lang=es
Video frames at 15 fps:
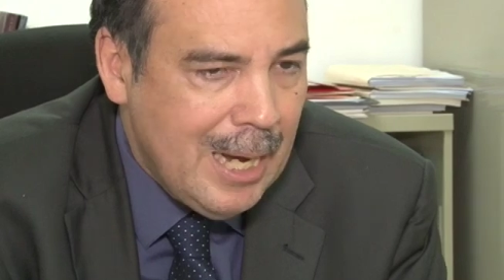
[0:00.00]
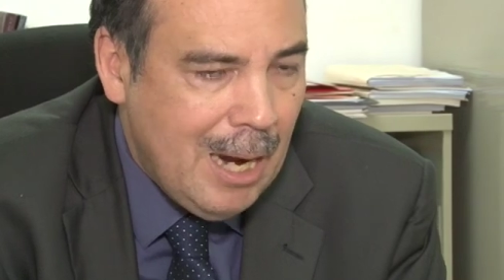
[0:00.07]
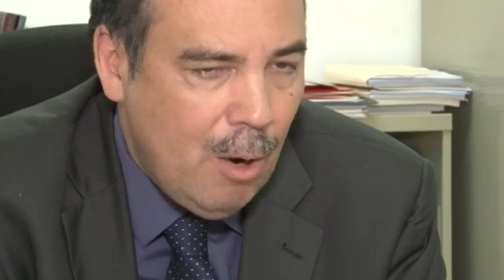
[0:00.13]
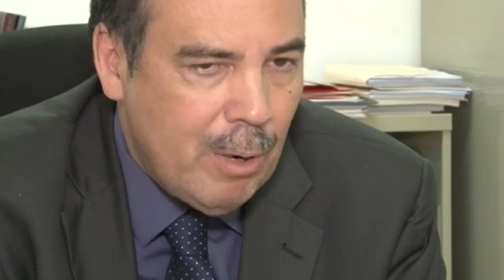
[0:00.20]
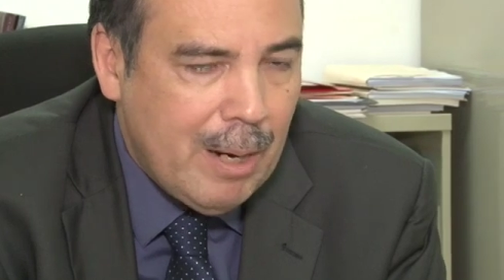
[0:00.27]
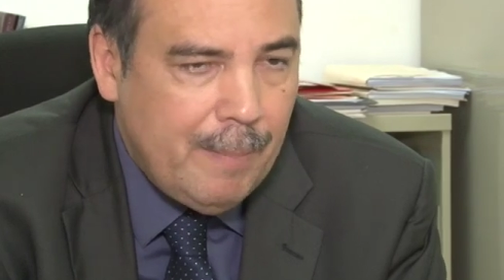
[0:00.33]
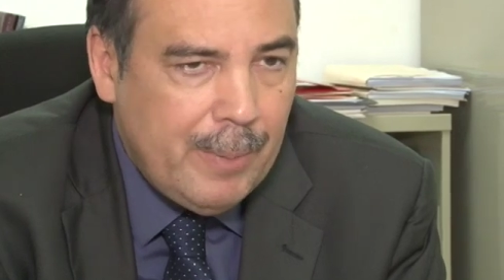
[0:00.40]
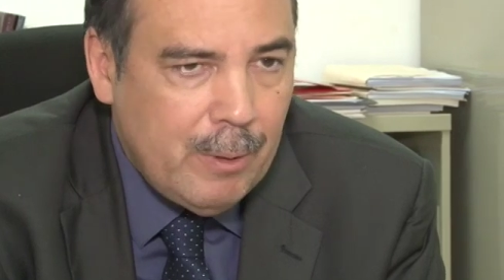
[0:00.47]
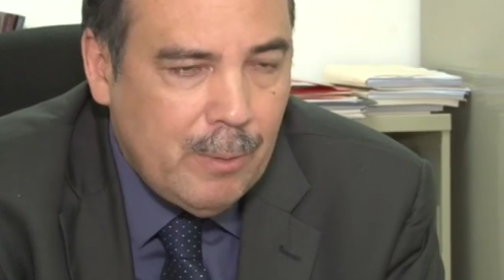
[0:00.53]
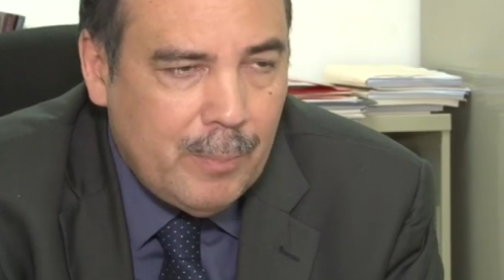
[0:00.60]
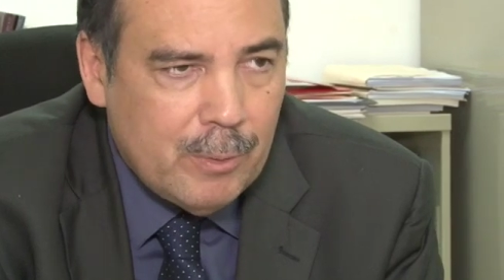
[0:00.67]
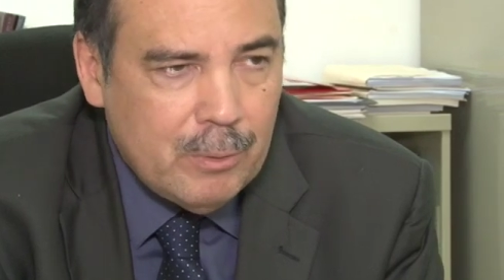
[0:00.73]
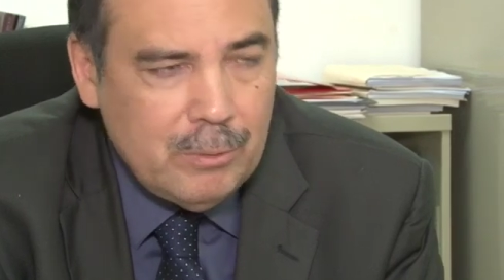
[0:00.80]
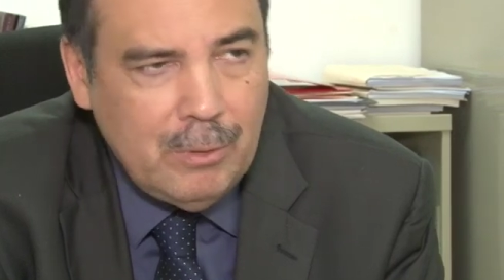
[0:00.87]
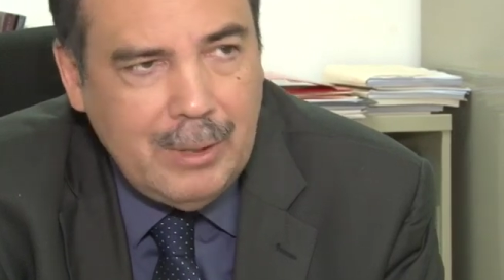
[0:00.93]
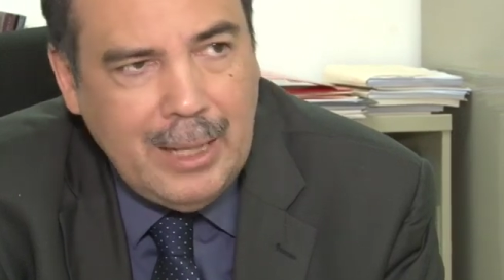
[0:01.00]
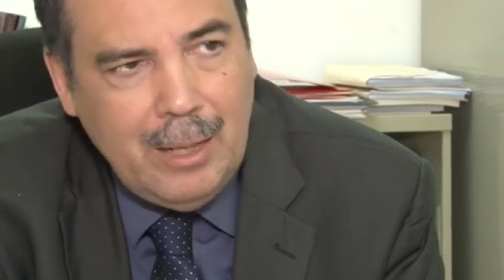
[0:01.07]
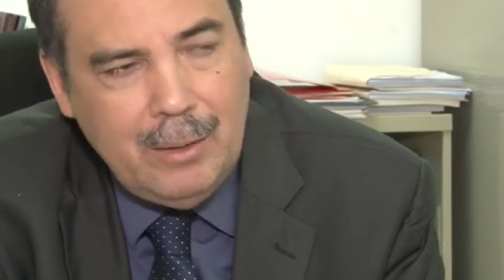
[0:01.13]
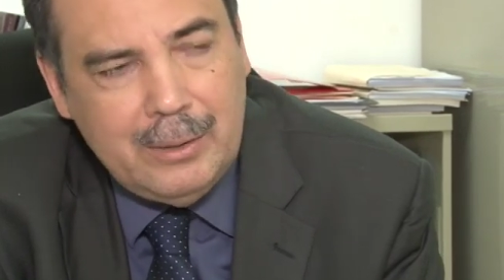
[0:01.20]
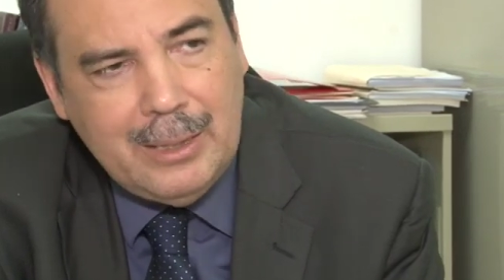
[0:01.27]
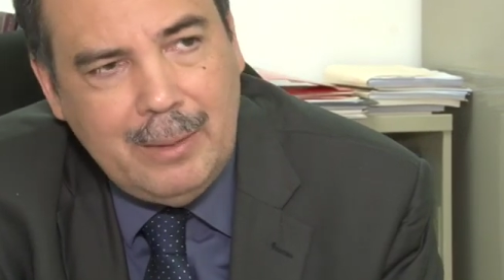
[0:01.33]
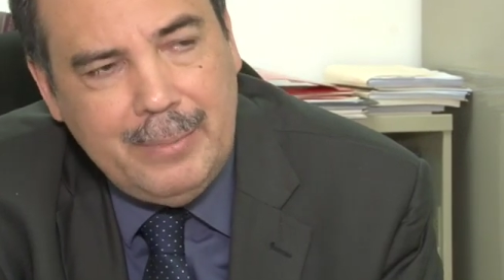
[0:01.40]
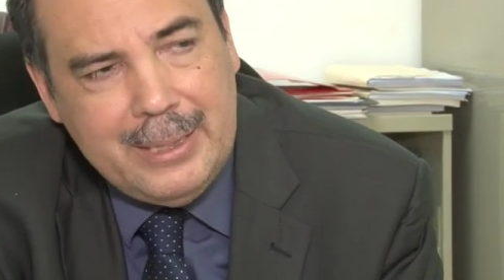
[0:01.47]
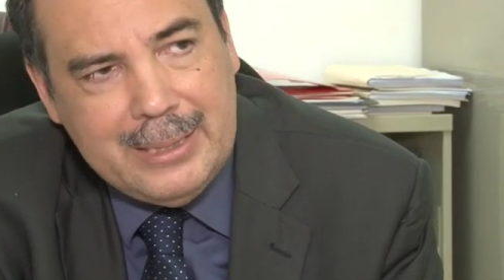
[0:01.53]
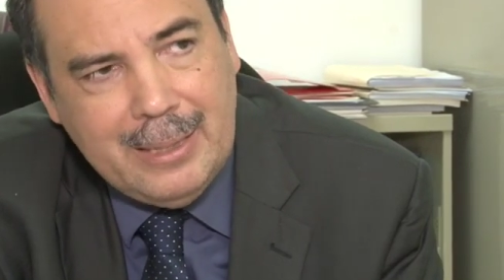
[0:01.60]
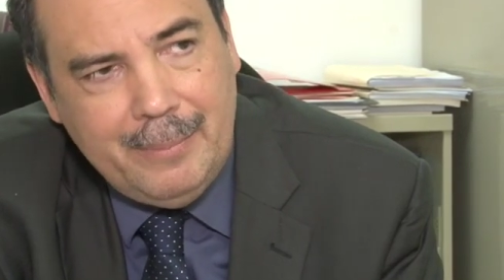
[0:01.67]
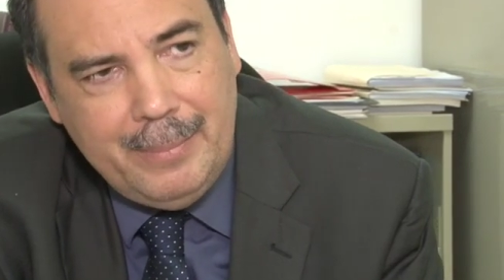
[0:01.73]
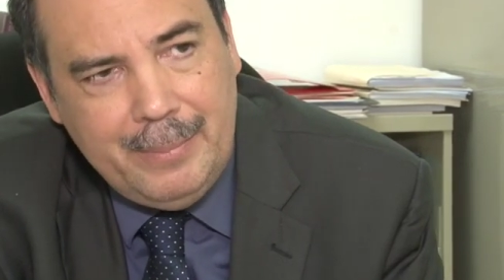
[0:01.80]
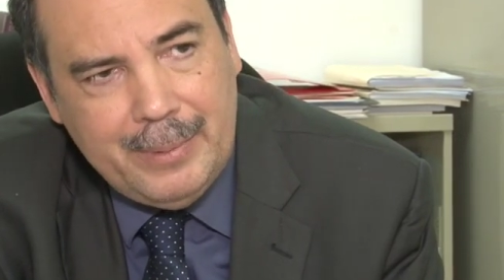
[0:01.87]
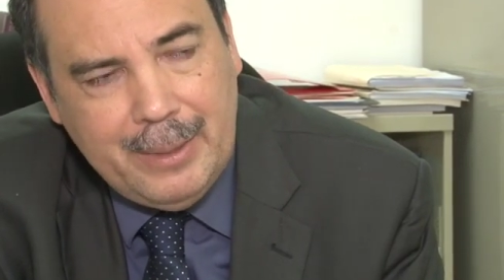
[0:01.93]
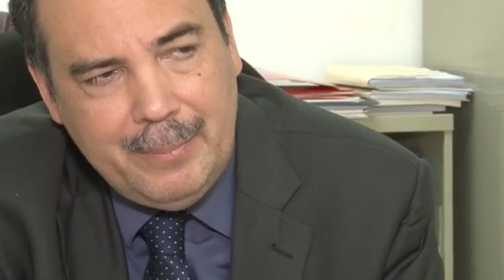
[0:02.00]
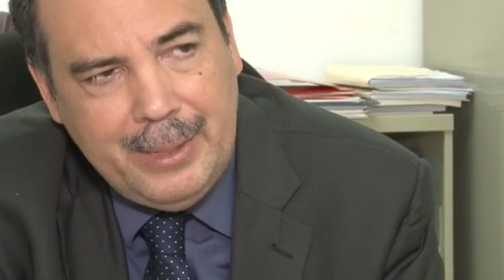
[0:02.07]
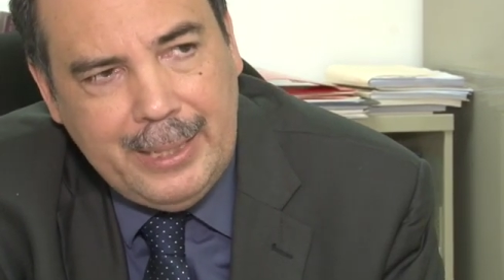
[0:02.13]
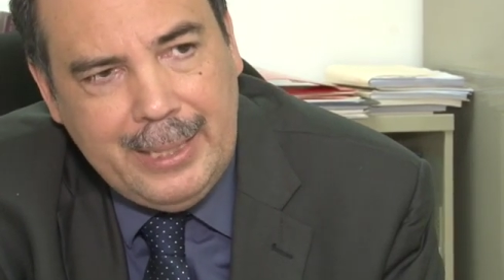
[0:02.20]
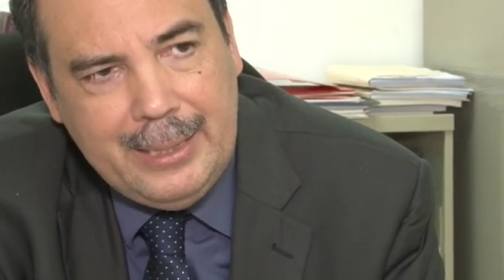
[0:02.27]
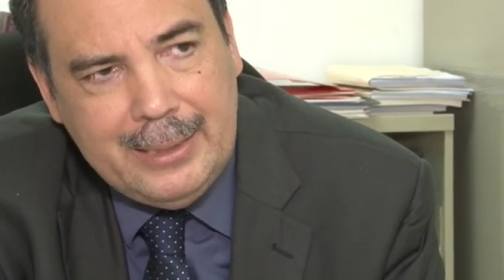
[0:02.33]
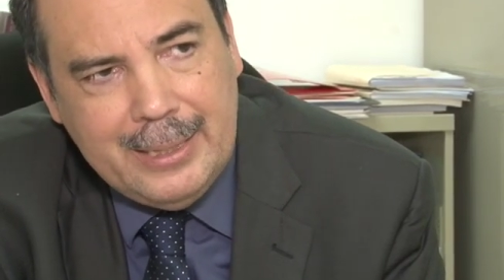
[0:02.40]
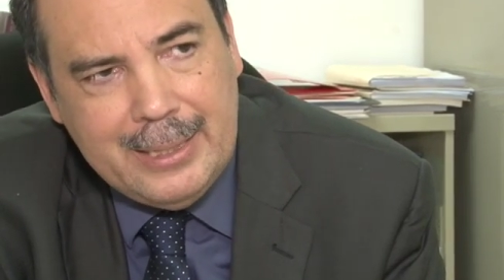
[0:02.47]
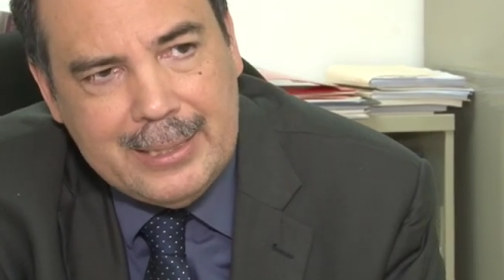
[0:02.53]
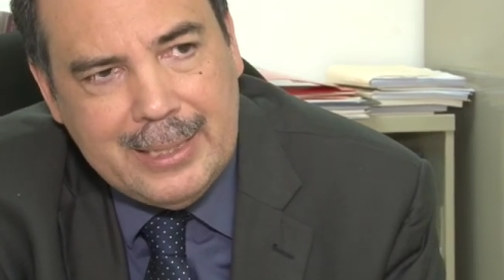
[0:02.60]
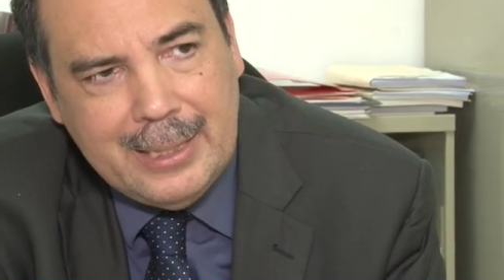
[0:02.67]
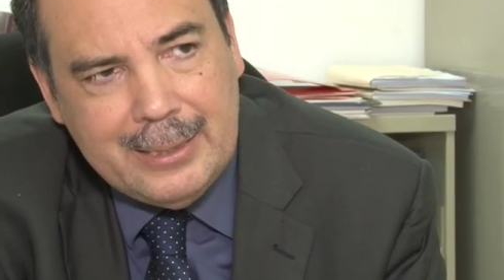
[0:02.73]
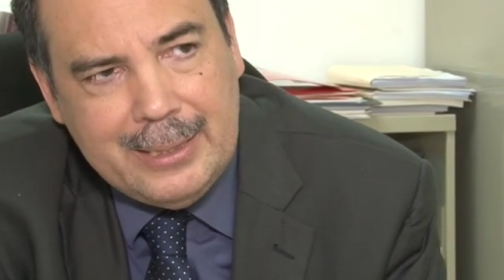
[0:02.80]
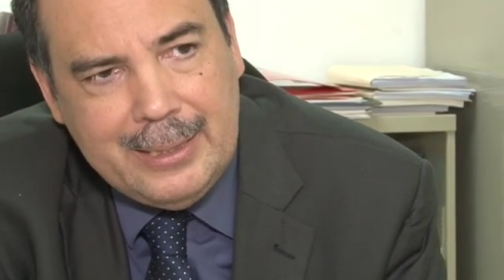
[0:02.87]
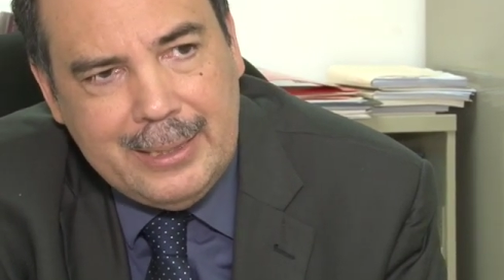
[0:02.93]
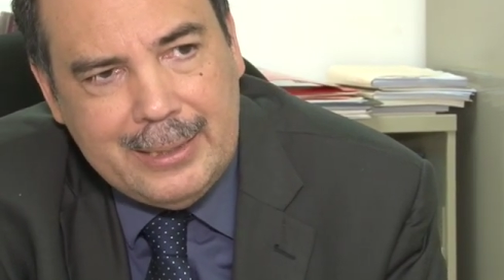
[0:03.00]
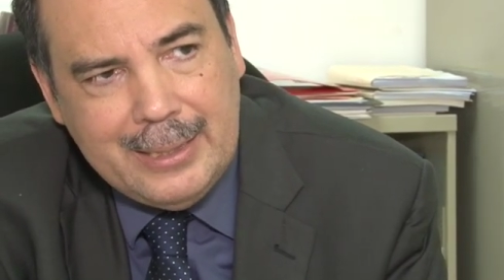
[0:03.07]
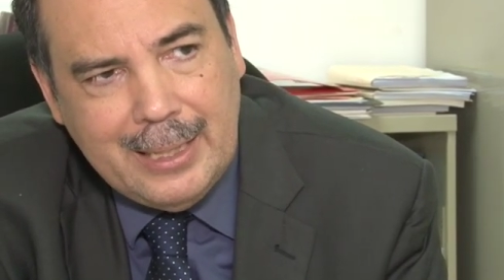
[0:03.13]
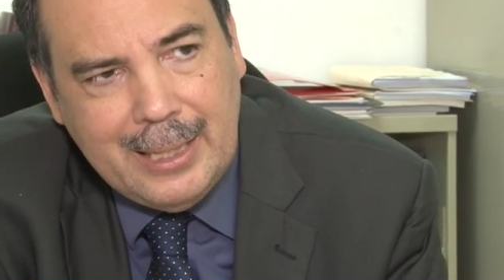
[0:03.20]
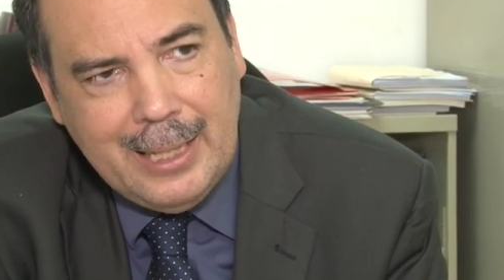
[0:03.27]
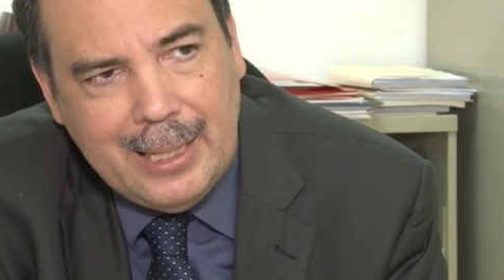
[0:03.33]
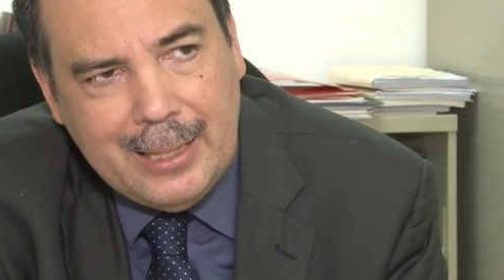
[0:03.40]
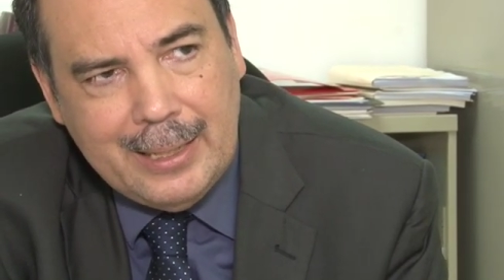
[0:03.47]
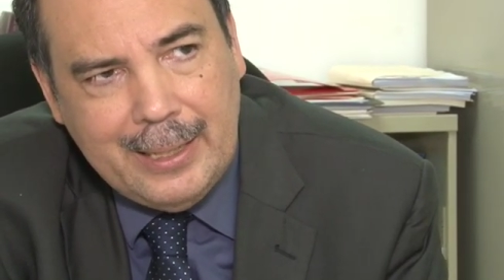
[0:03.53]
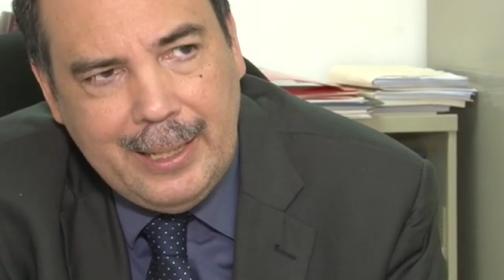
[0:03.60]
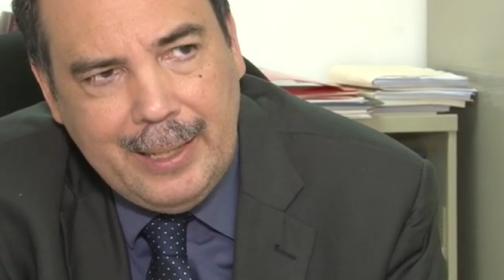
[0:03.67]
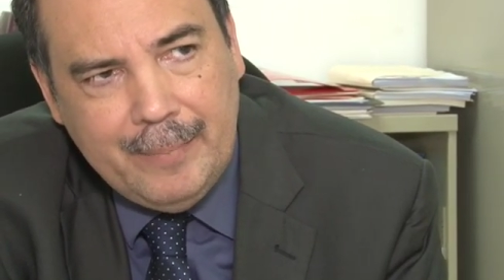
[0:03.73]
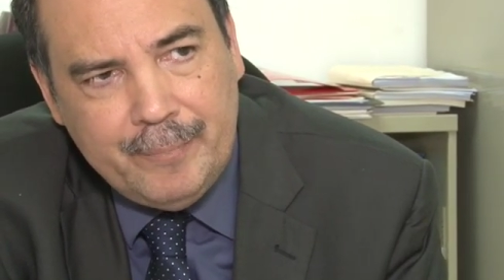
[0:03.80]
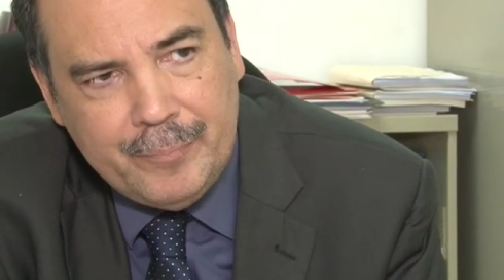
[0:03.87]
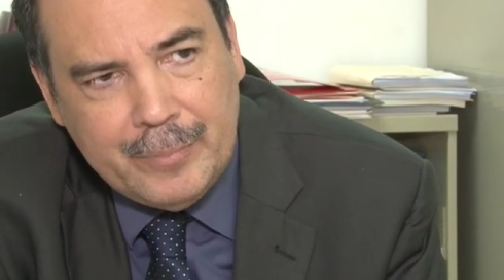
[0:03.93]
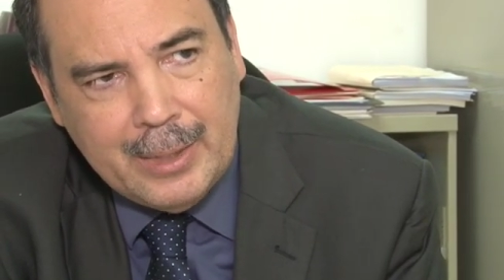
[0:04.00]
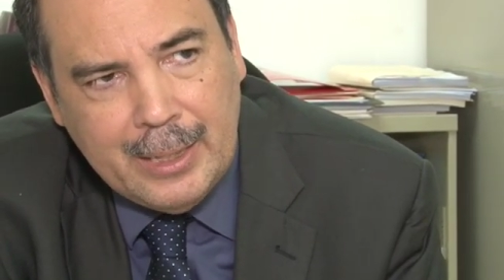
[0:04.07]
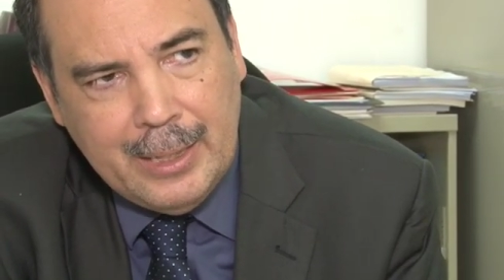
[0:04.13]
Ahora, pero por otro lado, tal vez también es interesante destacar que